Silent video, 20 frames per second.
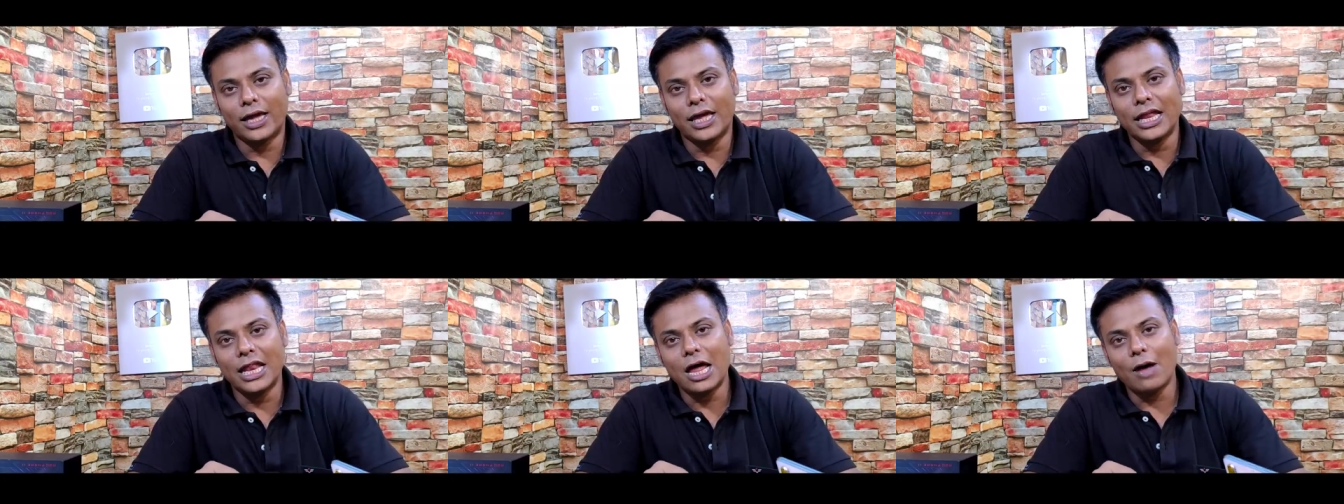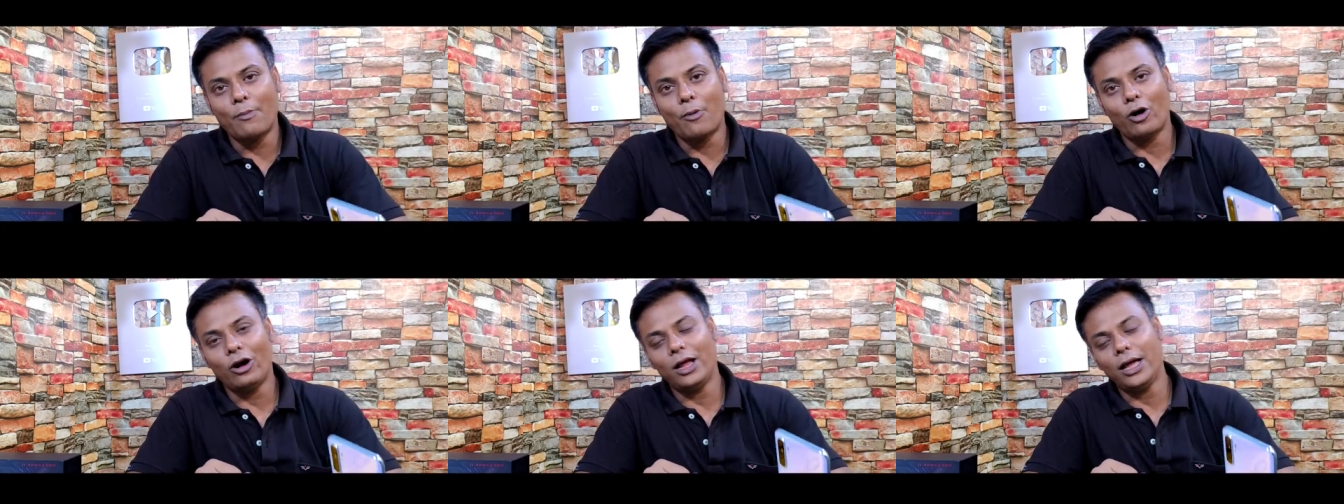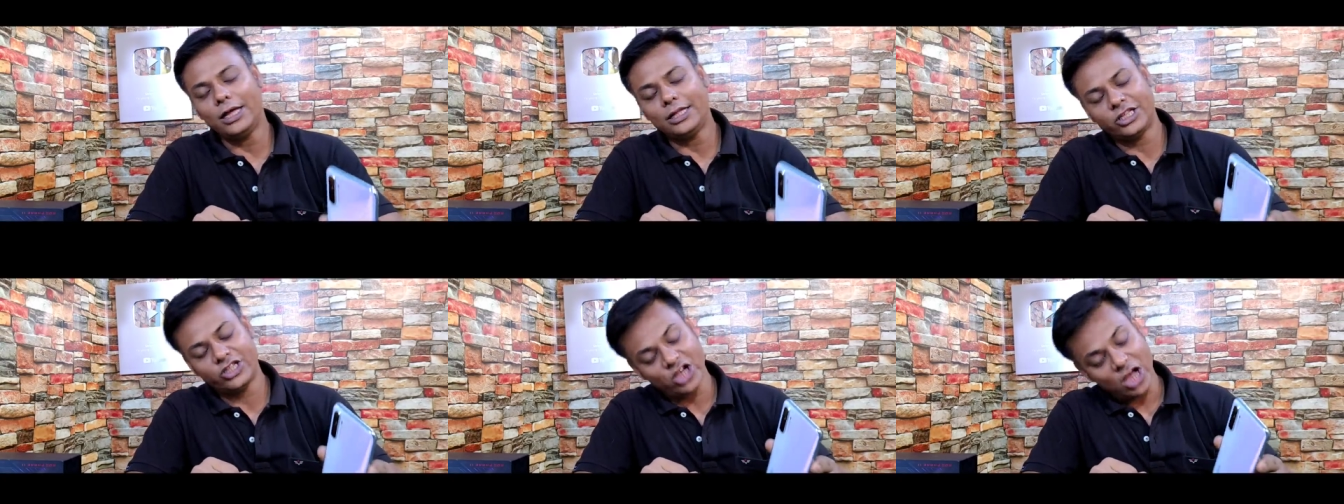কিনা
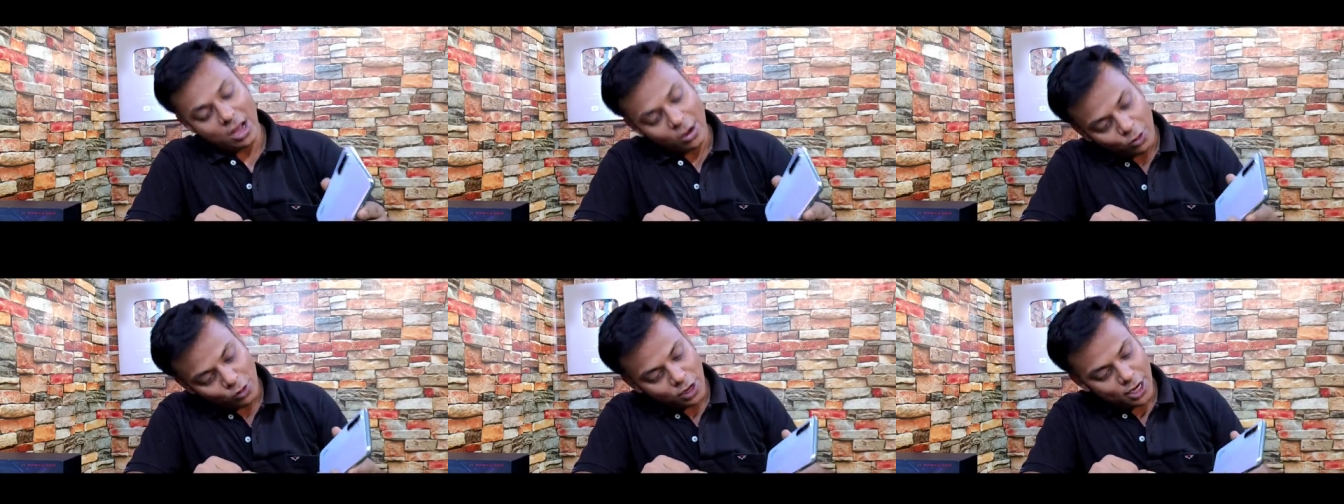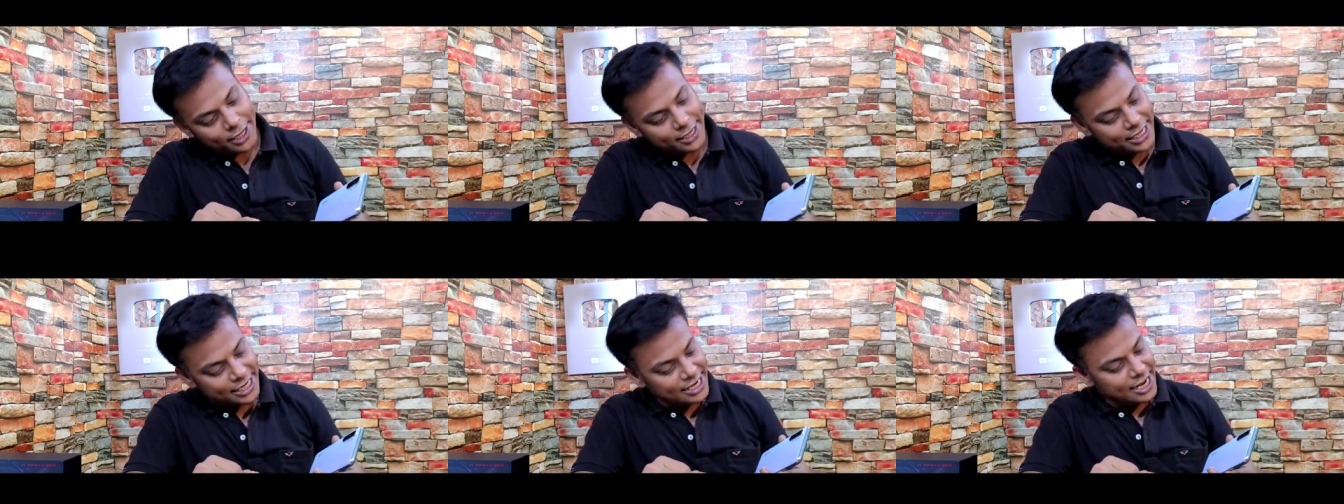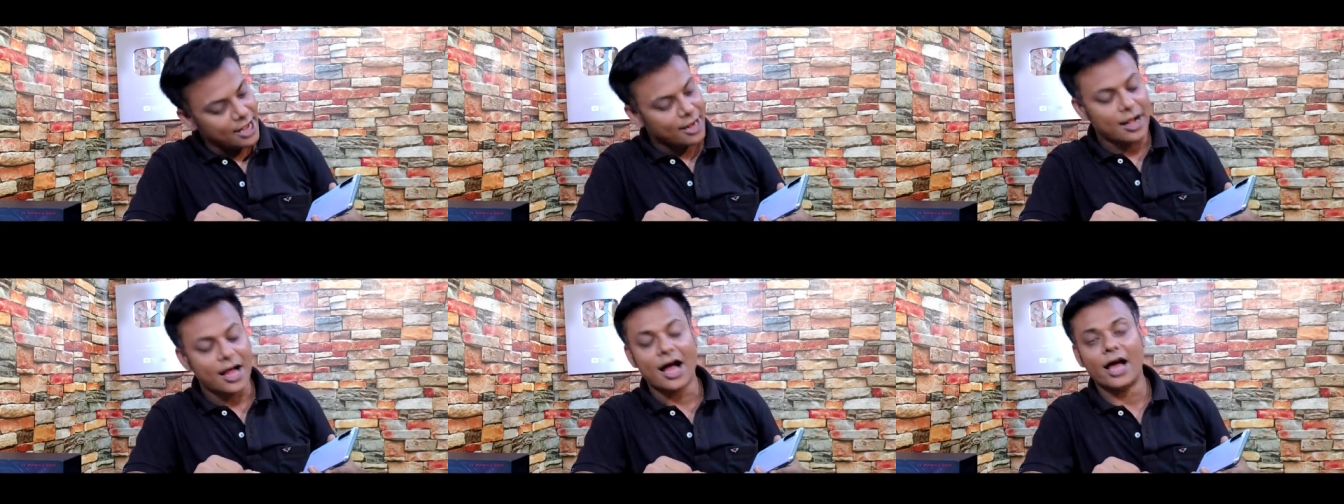বলে ছাগলে
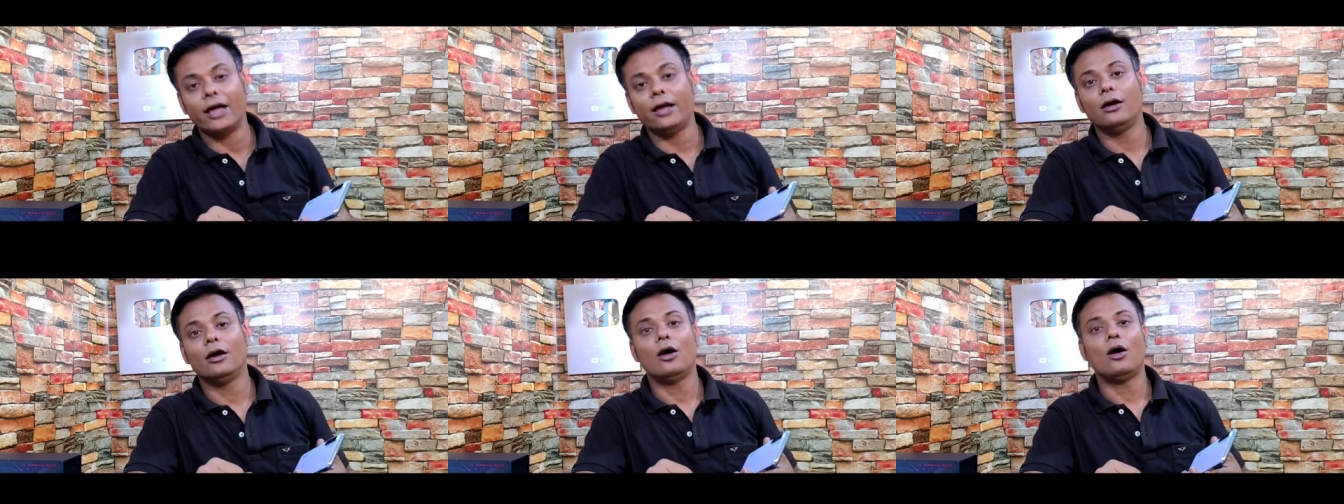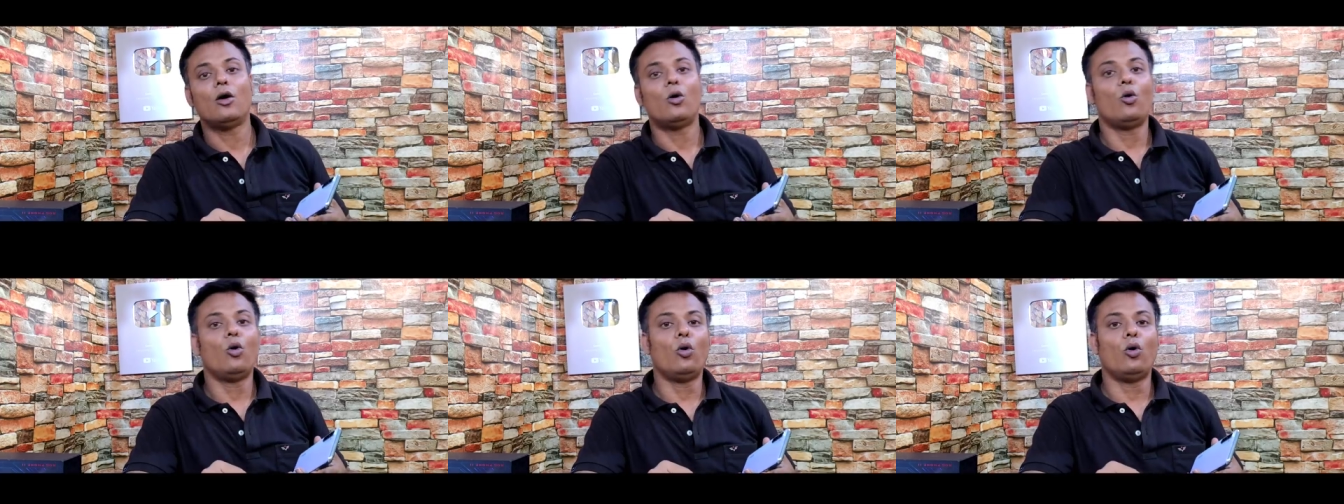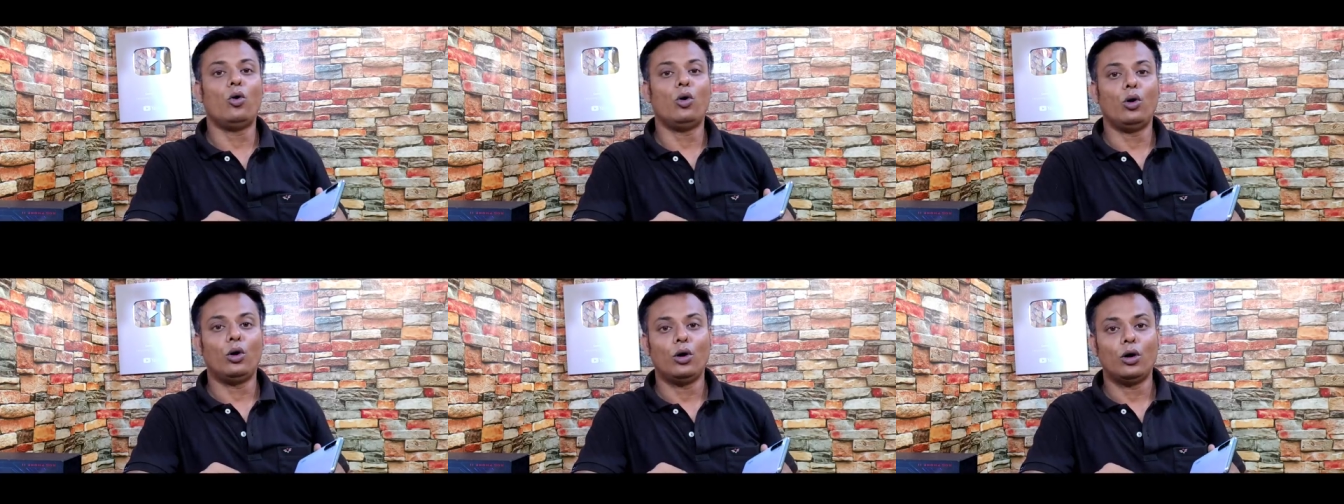কিনা খায় ও